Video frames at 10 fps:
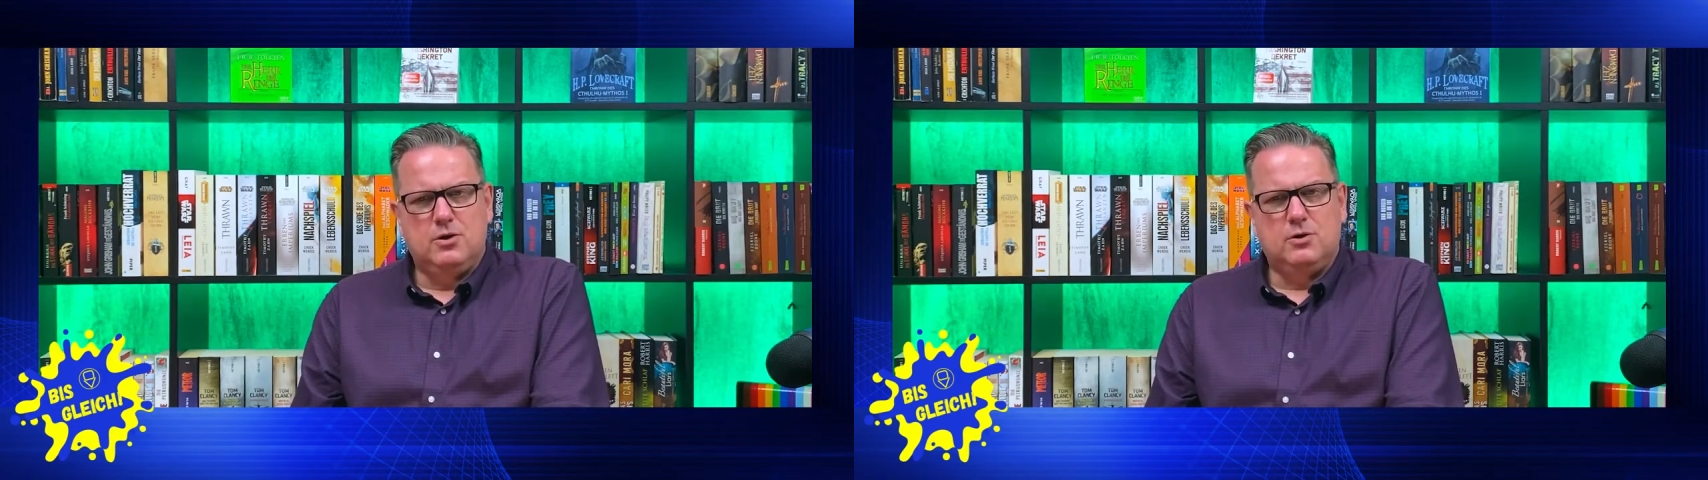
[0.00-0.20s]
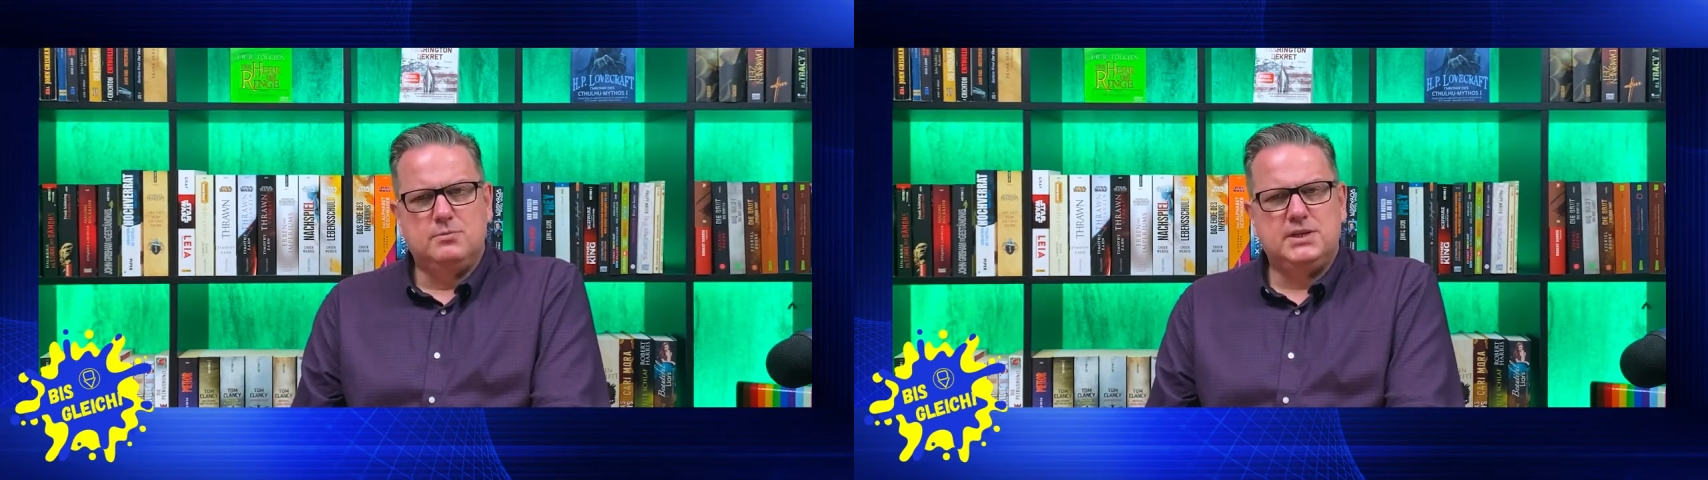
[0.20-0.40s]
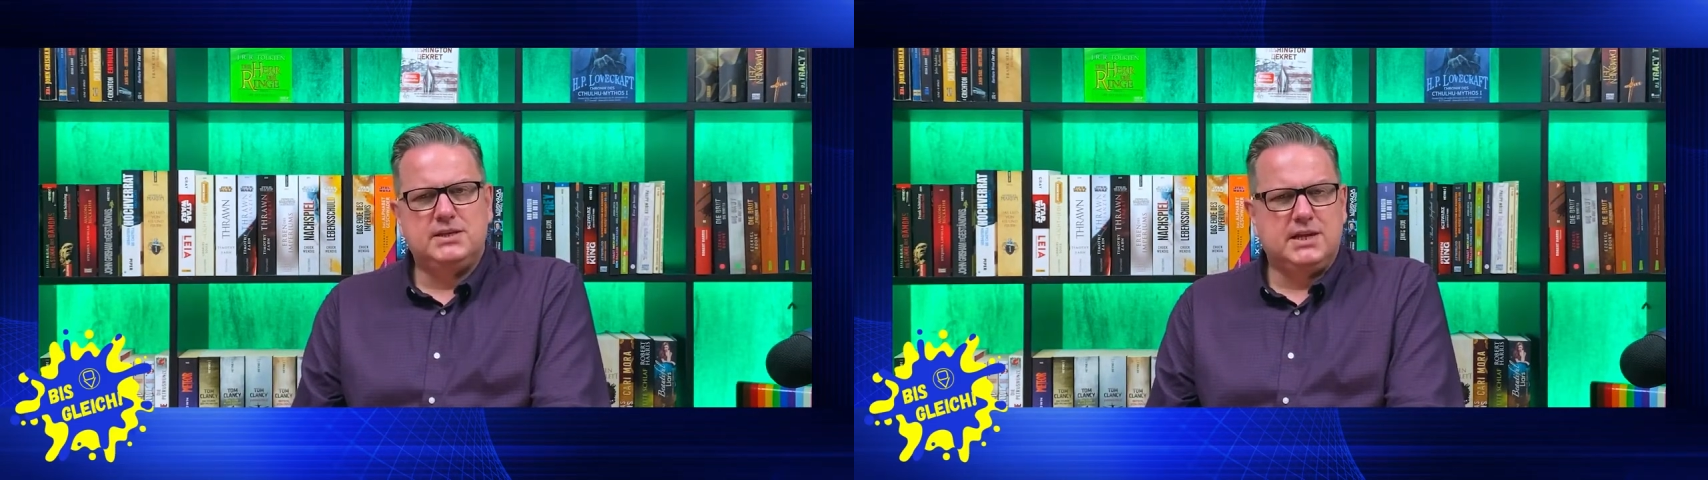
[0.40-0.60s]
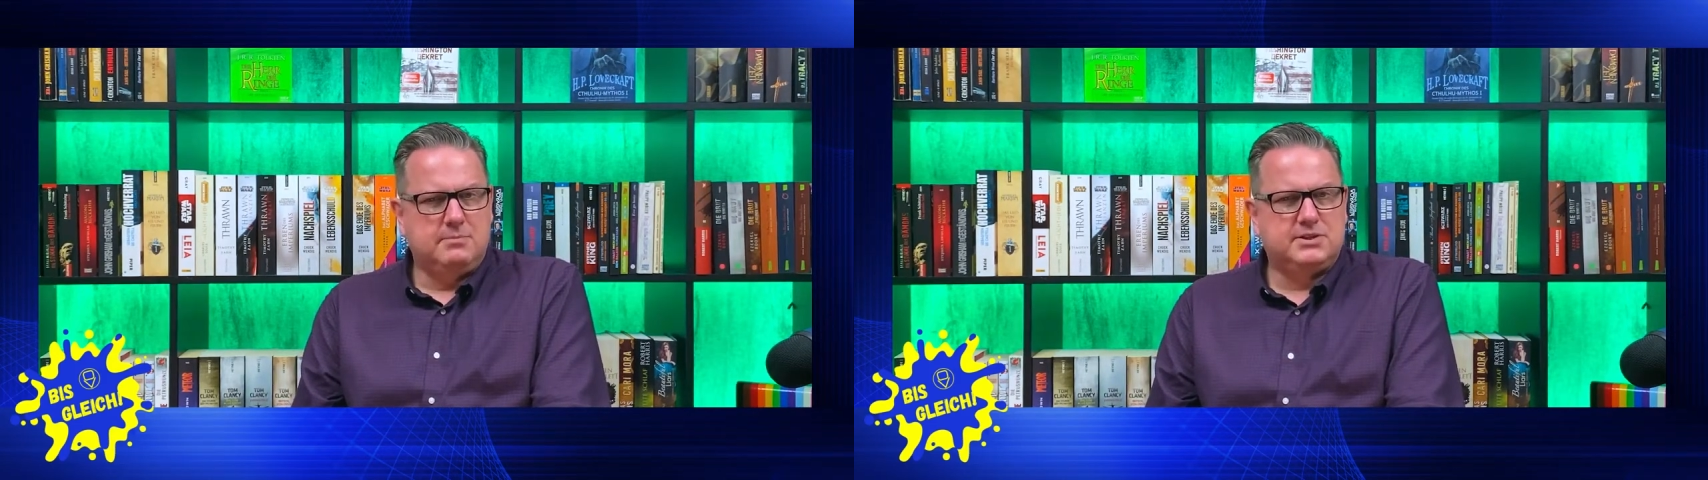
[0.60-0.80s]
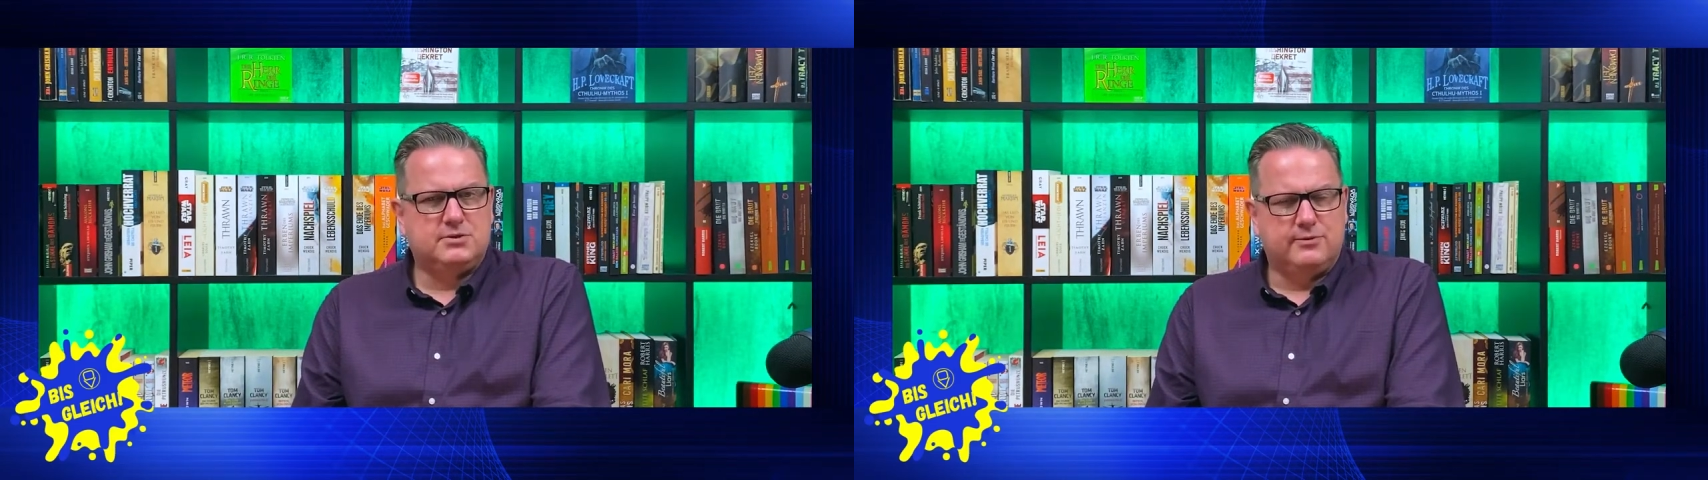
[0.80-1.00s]
um sich
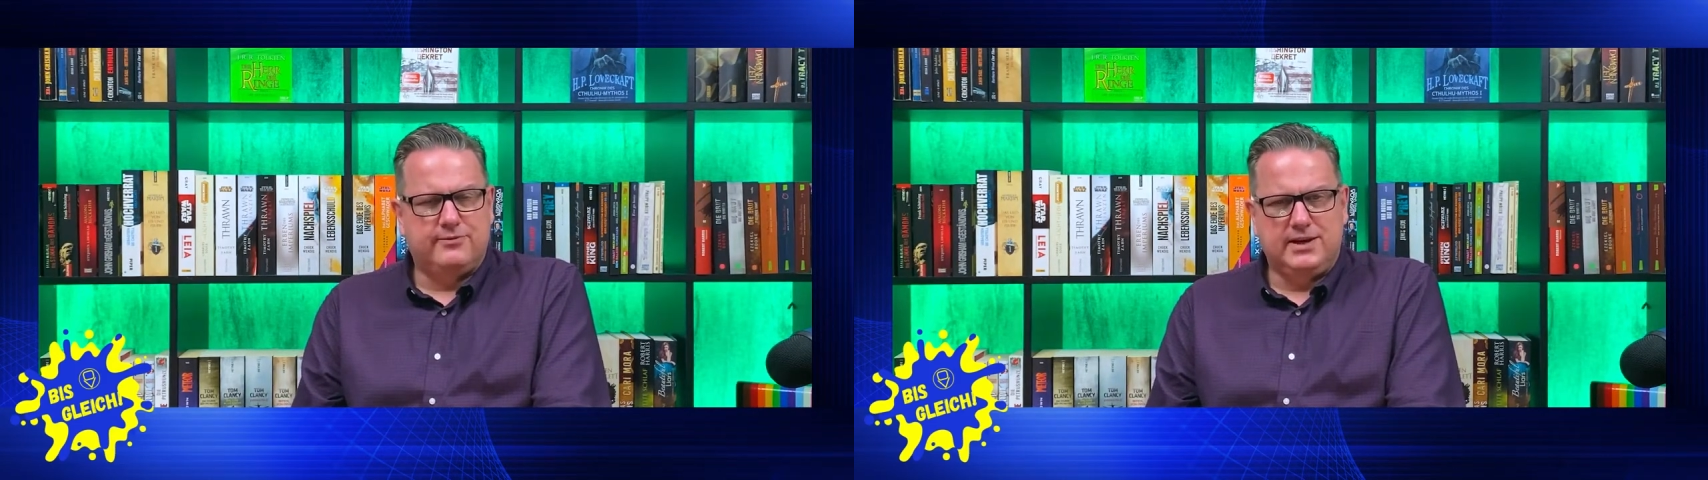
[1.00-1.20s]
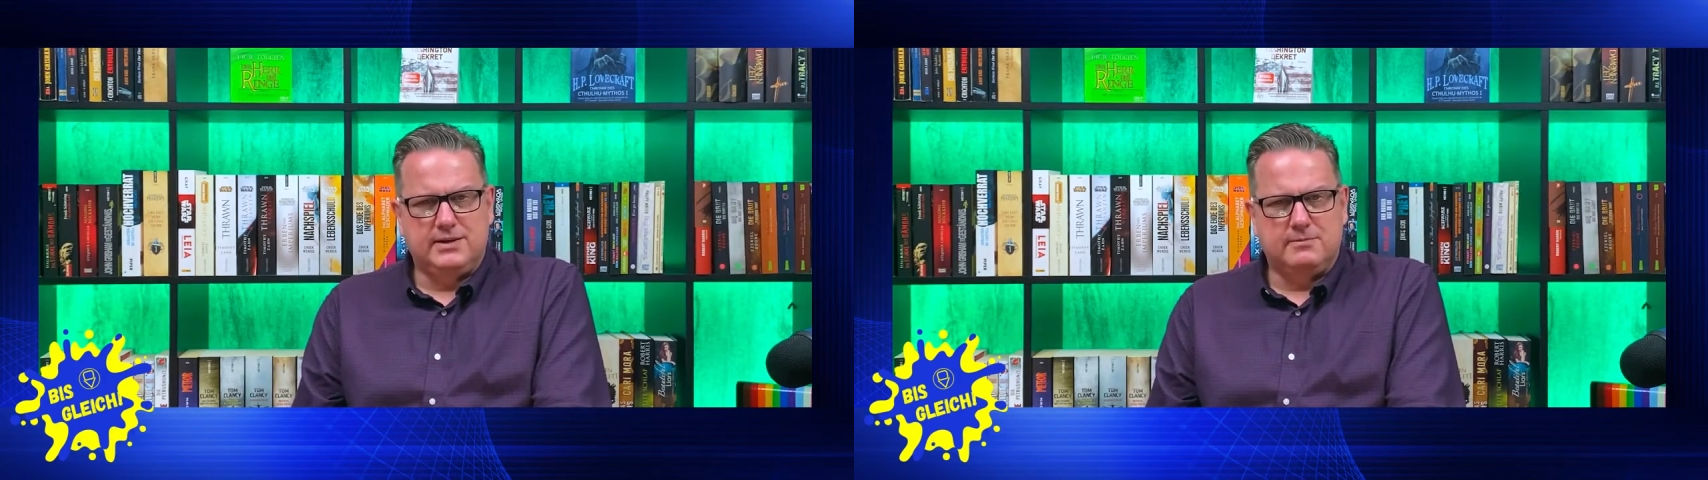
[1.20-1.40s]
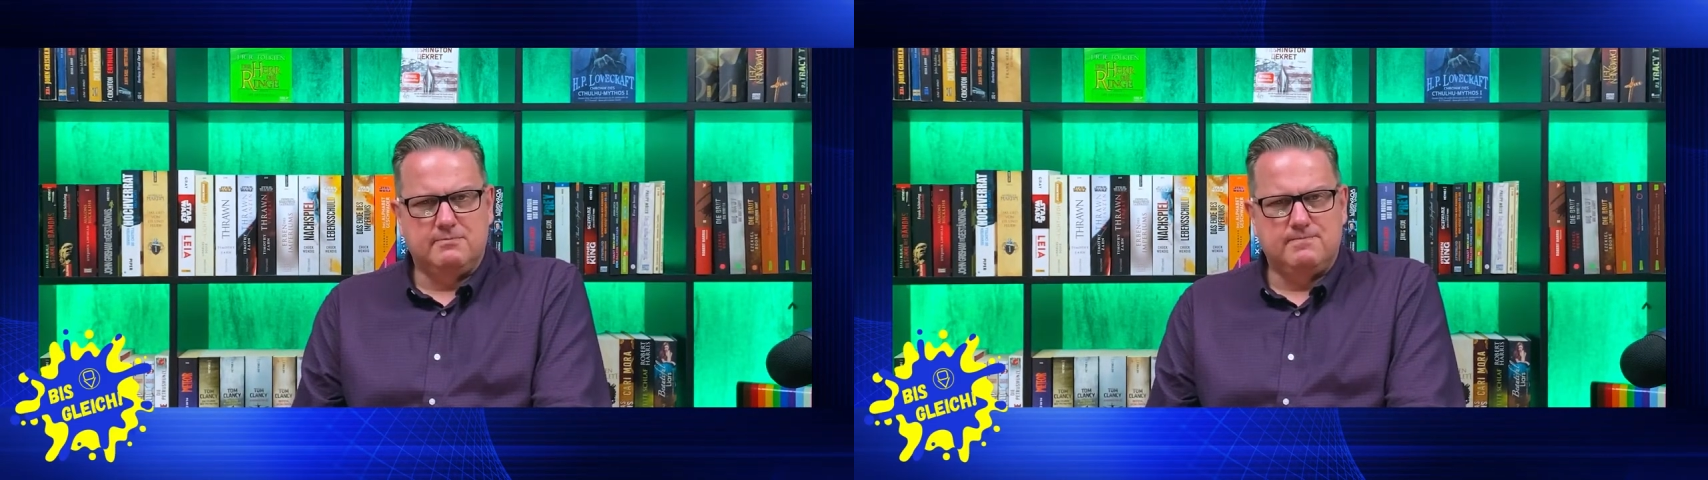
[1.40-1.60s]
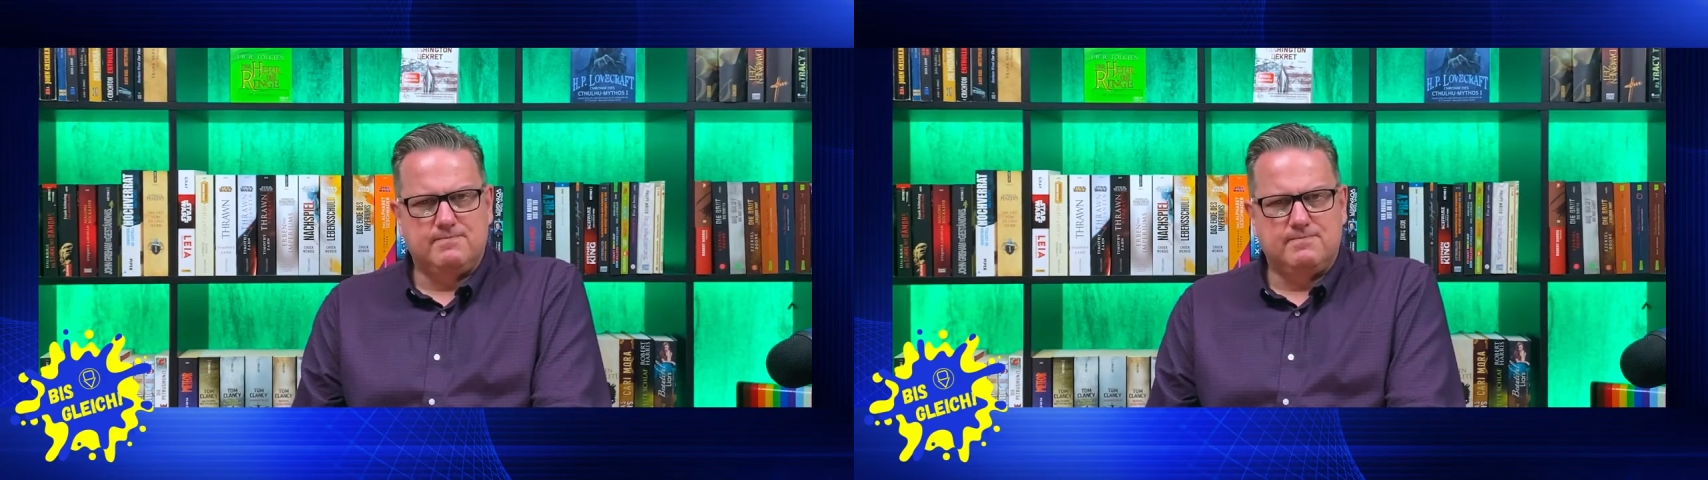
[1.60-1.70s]
selbst zu finden.